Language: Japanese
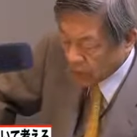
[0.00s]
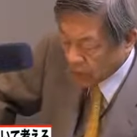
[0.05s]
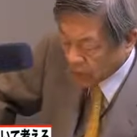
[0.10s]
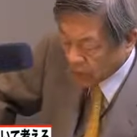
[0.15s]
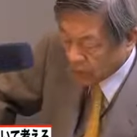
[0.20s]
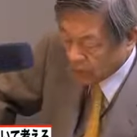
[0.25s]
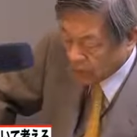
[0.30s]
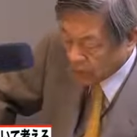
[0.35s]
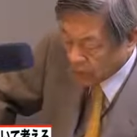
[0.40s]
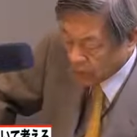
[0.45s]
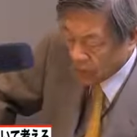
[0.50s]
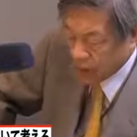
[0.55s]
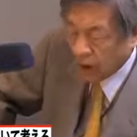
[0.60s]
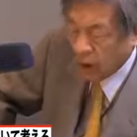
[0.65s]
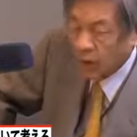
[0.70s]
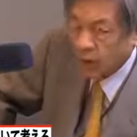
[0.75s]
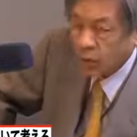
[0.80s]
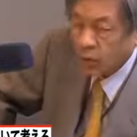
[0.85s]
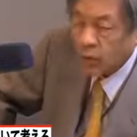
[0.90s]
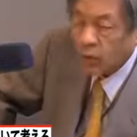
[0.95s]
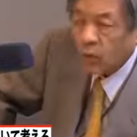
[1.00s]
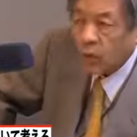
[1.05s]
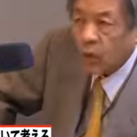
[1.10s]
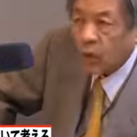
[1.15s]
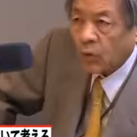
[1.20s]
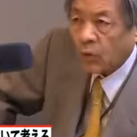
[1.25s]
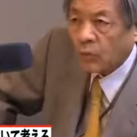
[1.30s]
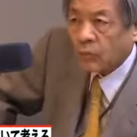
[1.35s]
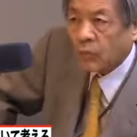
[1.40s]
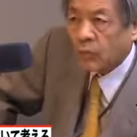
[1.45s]
例えばあ
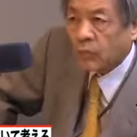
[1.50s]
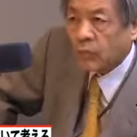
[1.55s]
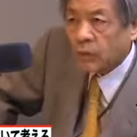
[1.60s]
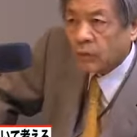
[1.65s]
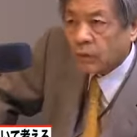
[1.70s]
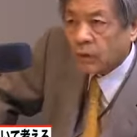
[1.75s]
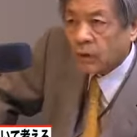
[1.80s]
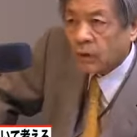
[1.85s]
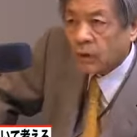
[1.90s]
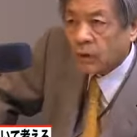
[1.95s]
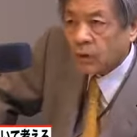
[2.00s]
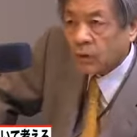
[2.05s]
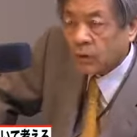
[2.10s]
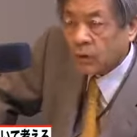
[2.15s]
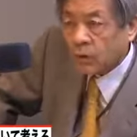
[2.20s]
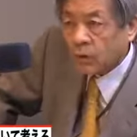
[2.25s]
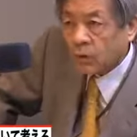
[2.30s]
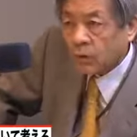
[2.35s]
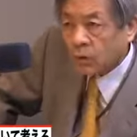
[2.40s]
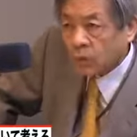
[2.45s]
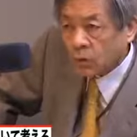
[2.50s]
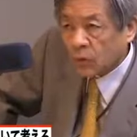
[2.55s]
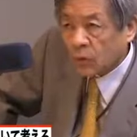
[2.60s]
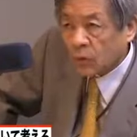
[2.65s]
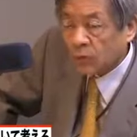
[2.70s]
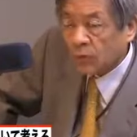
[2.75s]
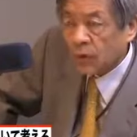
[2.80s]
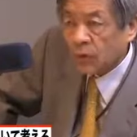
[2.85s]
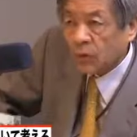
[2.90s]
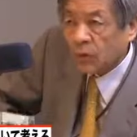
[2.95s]
の日本
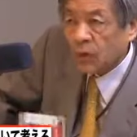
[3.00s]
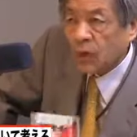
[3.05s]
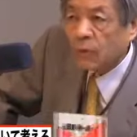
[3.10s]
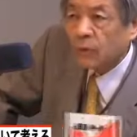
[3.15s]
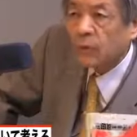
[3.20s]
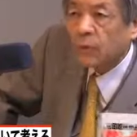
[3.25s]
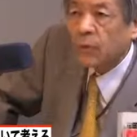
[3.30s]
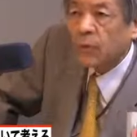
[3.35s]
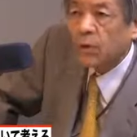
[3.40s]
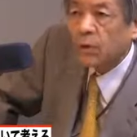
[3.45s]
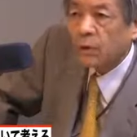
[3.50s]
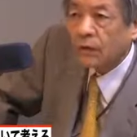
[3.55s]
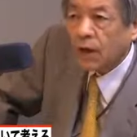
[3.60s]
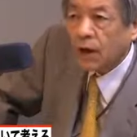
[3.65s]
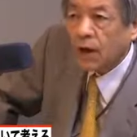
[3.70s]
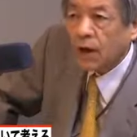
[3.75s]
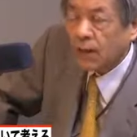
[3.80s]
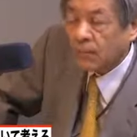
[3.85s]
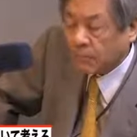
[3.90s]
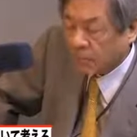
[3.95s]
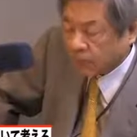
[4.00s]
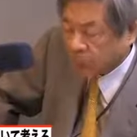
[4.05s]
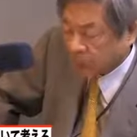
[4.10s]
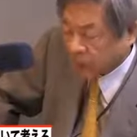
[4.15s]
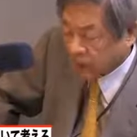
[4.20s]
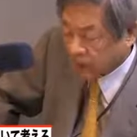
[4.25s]
の今の憲法では、はい、